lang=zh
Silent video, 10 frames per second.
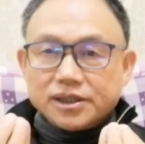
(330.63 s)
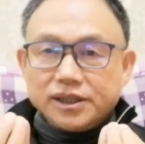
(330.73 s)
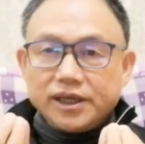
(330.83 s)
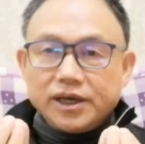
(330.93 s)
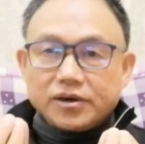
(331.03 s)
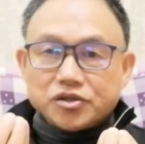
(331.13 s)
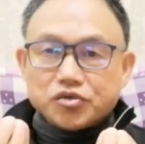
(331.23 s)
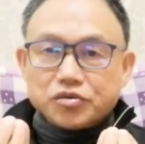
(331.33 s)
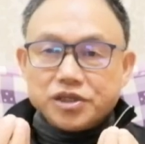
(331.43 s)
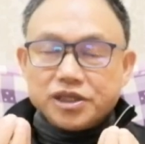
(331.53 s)
你也要
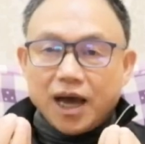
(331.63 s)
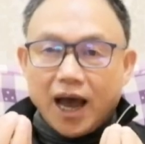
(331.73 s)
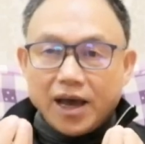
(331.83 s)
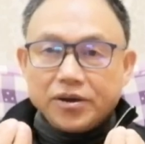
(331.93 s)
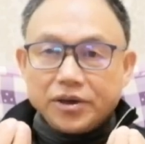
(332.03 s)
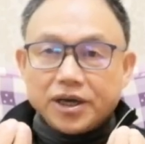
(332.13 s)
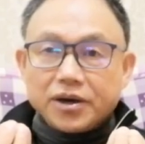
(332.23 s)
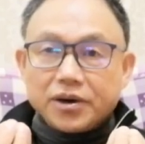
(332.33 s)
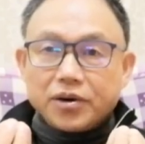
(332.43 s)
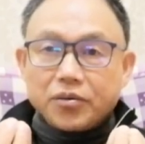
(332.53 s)
注意，还有一
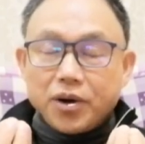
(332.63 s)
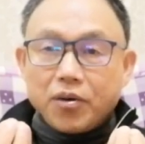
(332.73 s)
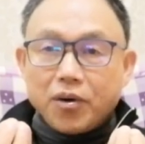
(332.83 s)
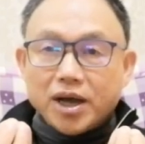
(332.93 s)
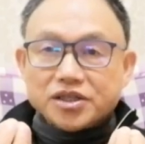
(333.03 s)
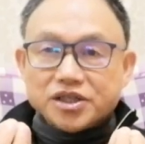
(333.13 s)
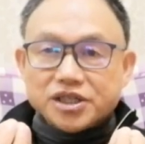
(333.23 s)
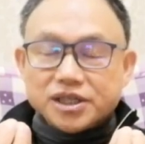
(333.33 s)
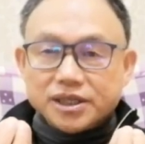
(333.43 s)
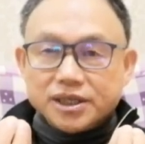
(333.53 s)
个文化就
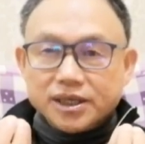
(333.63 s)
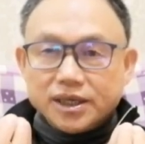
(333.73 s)
是。